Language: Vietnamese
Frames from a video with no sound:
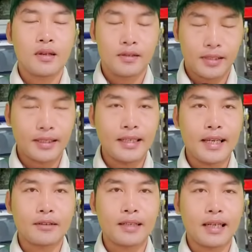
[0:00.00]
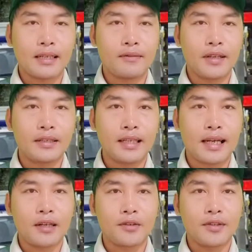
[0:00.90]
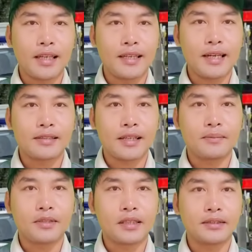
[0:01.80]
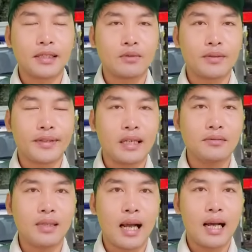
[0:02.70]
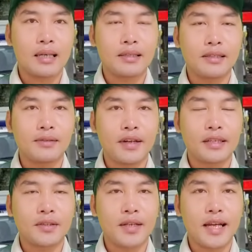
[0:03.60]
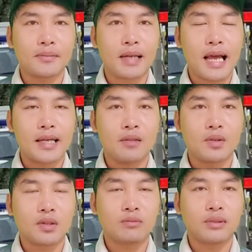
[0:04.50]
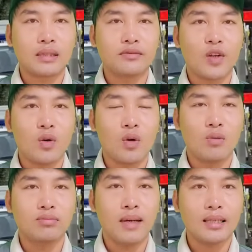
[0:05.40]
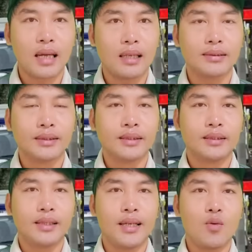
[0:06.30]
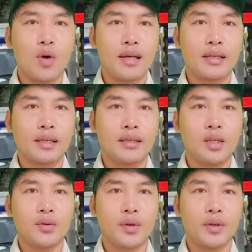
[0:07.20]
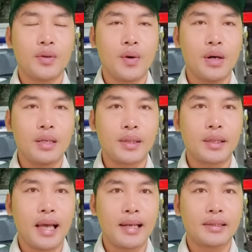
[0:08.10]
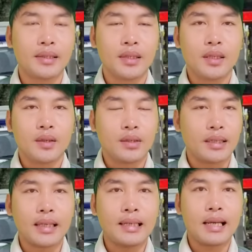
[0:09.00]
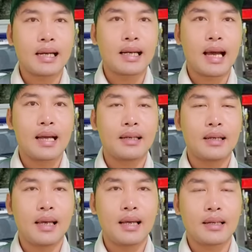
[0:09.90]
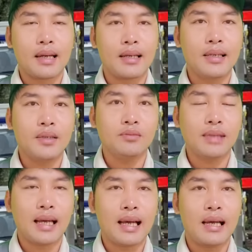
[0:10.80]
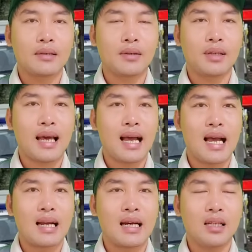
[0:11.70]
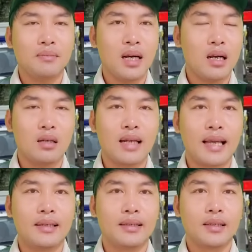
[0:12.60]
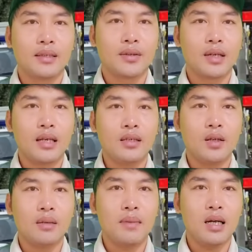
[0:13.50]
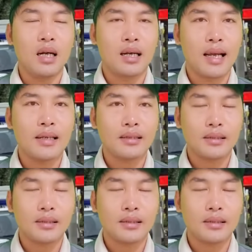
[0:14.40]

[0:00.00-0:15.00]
Xin kính chào tất cả quý vị, tất cả các chú chị đang xem kênh Thành Quyền Vlog à, Kính thưa quý vị, tối ngày hôm nay có một thông tin vô cùng bất ngờ liên quan đến câu chuyện của chị Lan Có thể thấy rằng là Đinh Lan đã khiến chúng ta gọi là hết bất ngờ này cho đến gọi là bất ngờ khác